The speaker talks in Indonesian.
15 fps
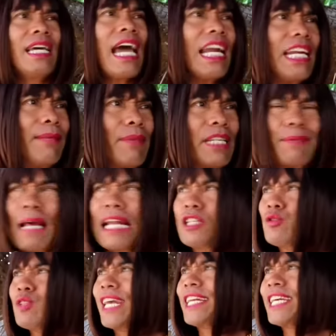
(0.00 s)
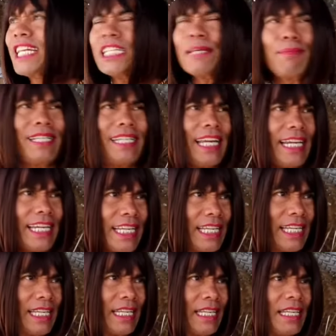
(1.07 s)
Adi mas palsu kan kan sebelinin nih.
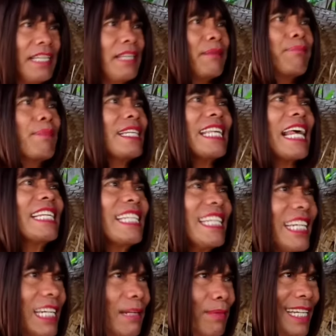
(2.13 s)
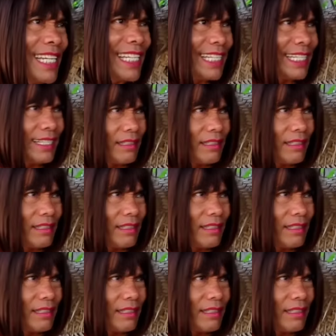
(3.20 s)
Mas asli nih beli.